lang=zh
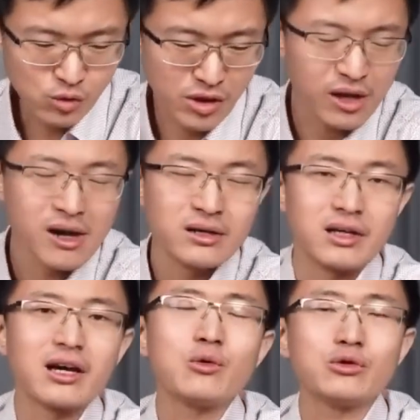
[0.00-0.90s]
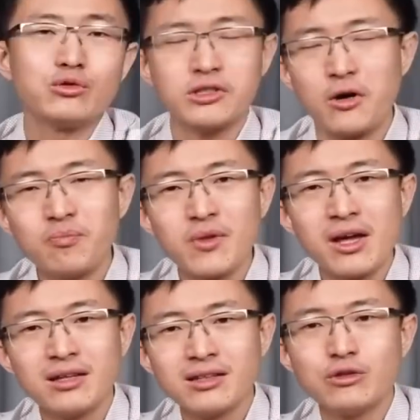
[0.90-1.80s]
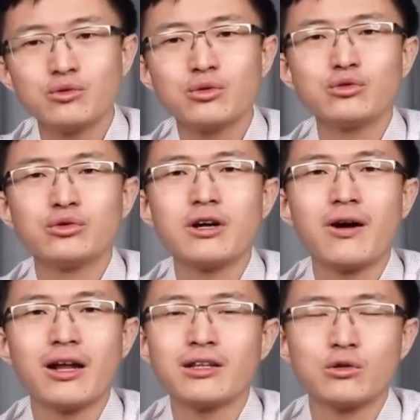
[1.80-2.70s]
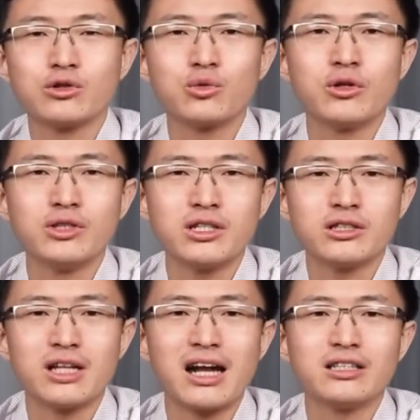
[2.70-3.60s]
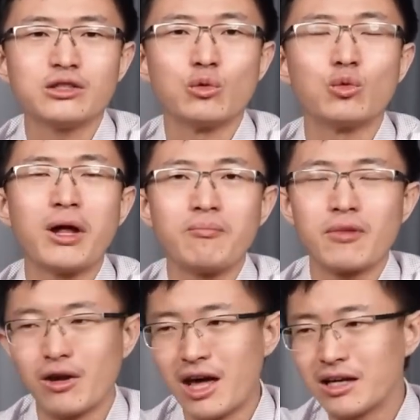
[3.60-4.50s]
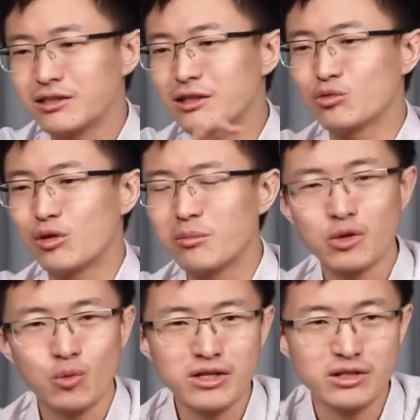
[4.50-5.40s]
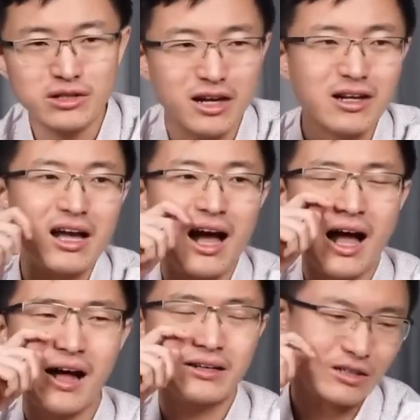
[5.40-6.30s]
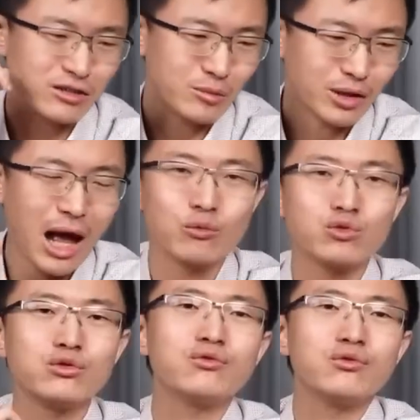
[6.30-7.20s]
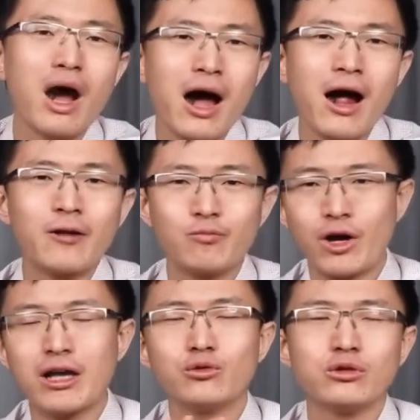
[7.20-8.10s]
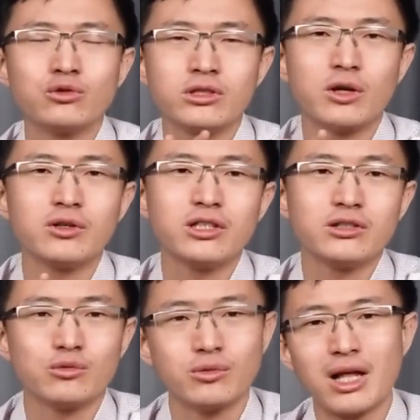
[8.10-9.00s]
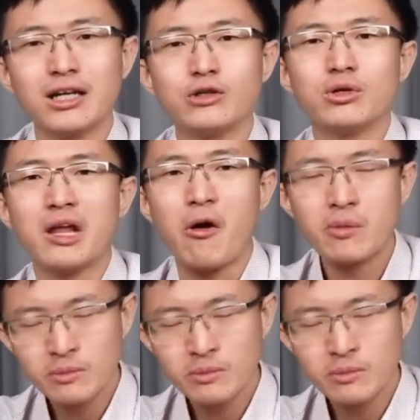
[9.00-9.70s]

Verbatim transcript: 所以应该会取消，但如果取消啊，它总是会有些其他一些手段啊，来营造说美国还是很给力啊，那什么大陆屈服啊，还是会制造一些这种大内宣啊。